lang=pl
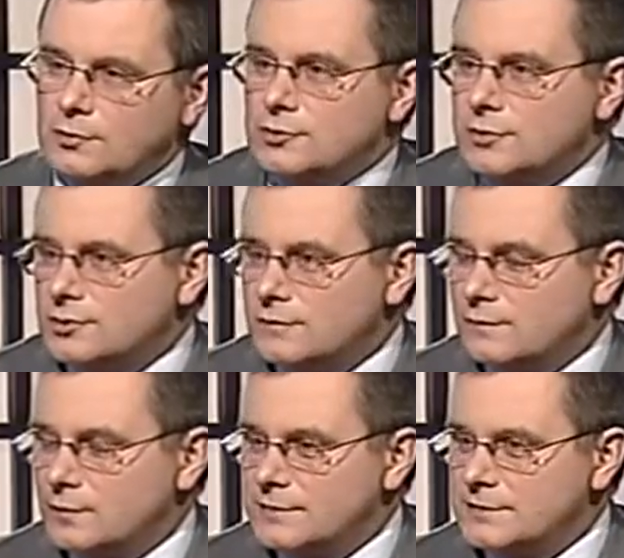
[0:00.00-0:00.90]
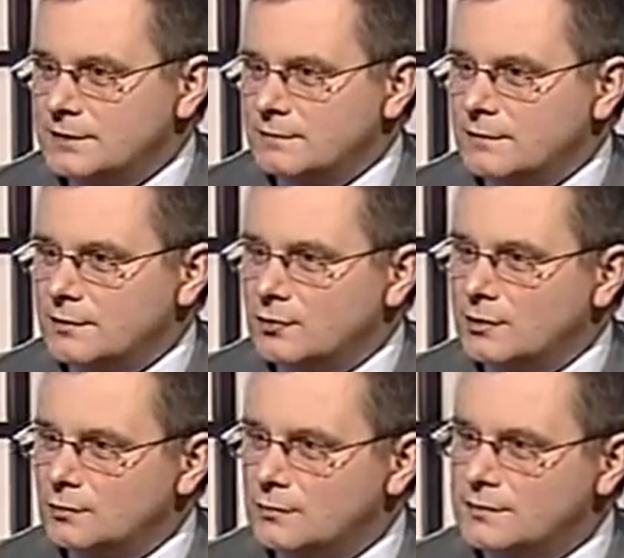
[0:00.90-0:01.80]
już nikt się w Polsce nawet nie
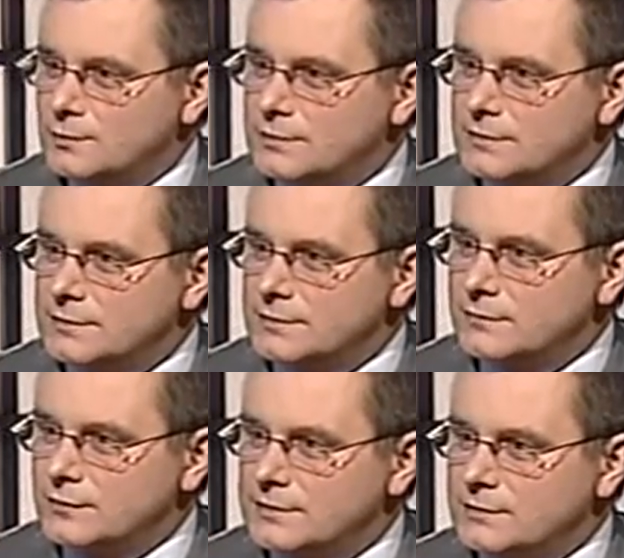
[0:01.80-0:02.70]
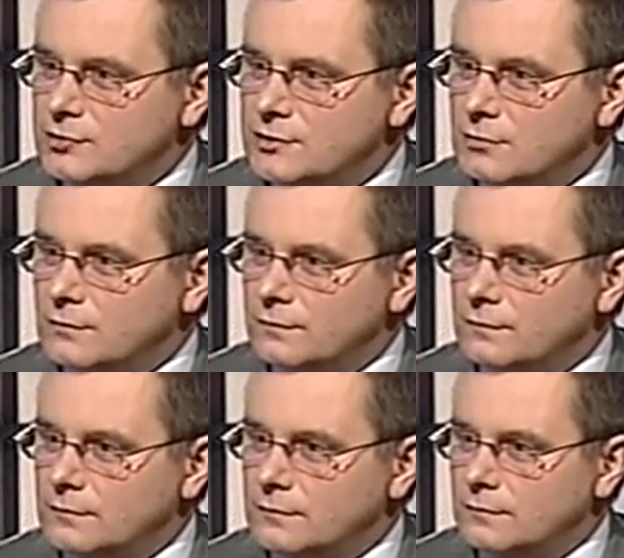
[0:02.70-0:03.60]
oddał do dyspozycji swoich
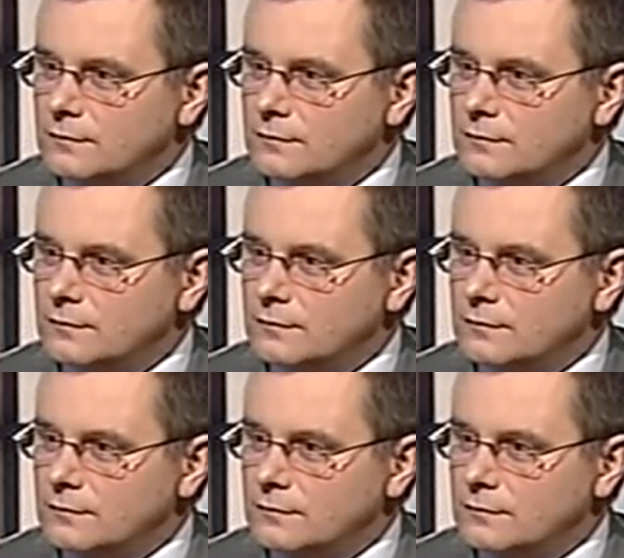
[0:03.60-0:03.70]
zwierzchników, e,